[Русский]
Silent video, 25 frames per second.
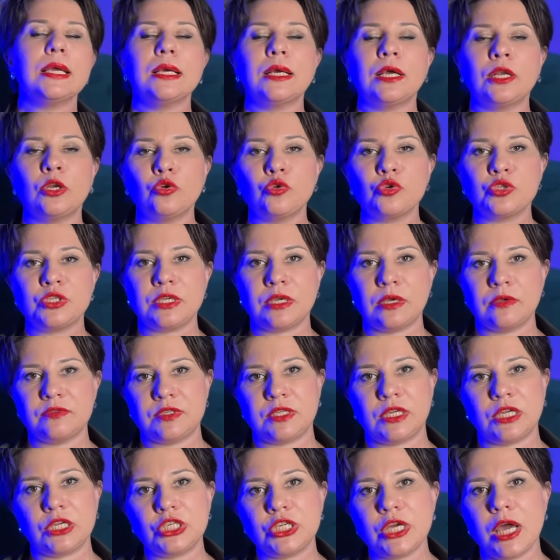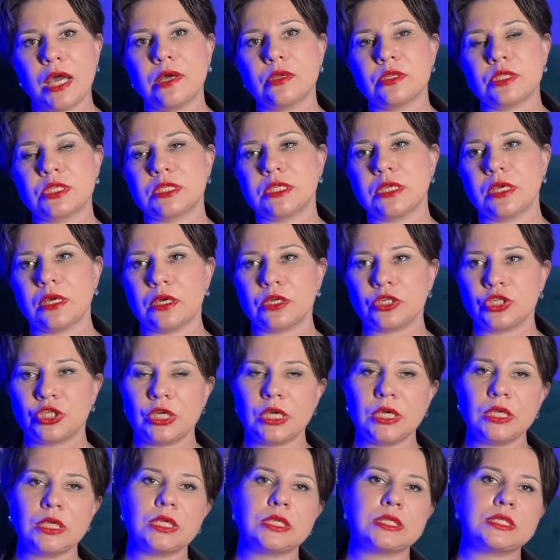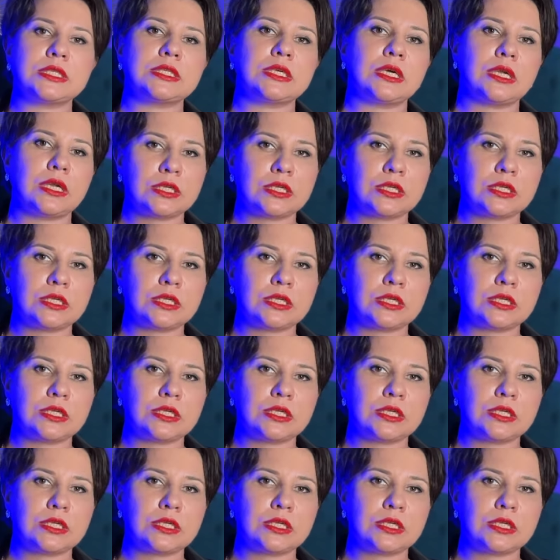люди встречаются, женятся,